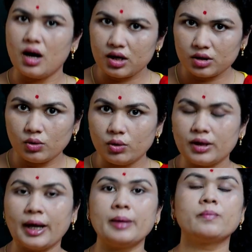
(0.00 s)

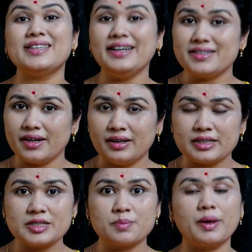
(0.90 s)
अखरोट है सीड्स एंड
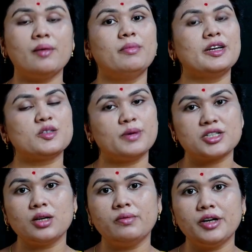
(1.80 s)
नट्स पे मेरे
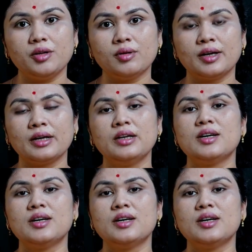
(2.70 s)
स्पेशल वीडियो हैं